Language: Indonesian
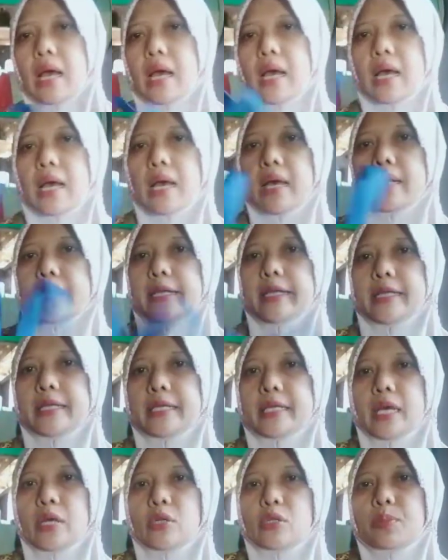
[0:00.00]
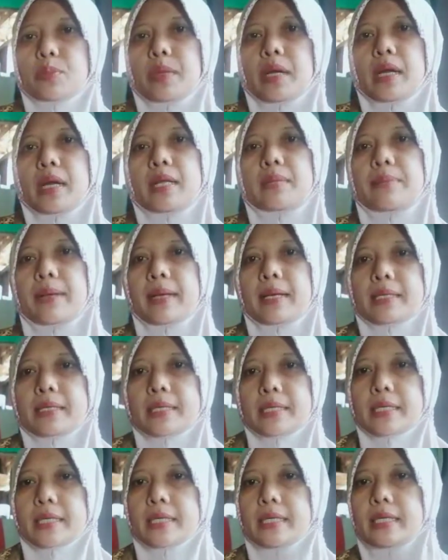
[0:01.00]
hari ini harus berangkat
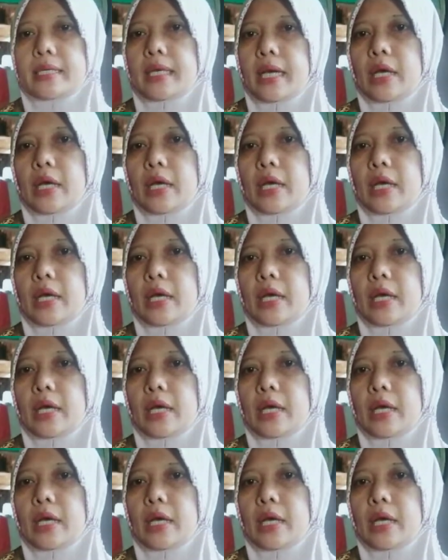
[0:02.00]
pagi